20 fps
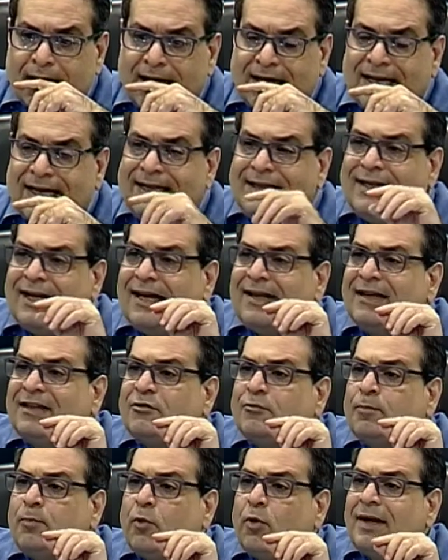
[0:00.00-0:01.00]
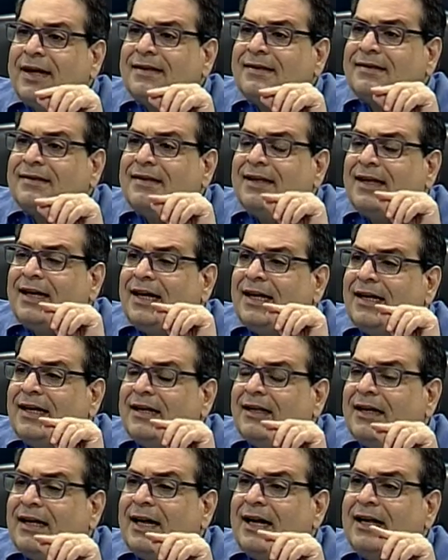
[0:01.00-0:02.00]
el día después de las,
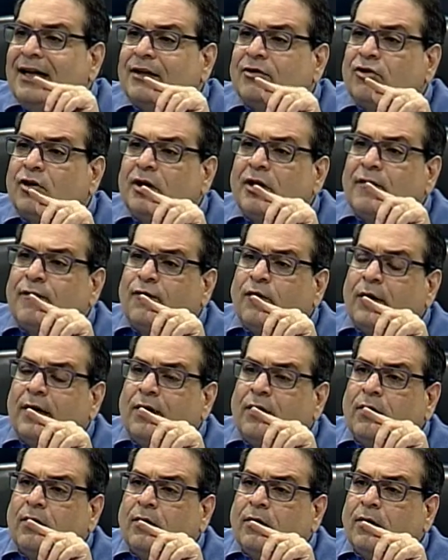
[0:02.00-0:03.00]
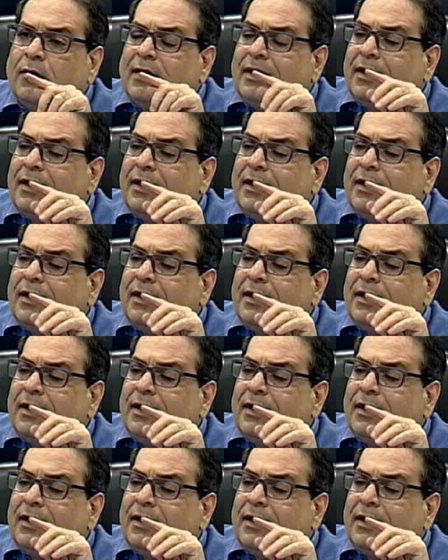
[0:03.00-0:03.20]
ele las elecciones fueron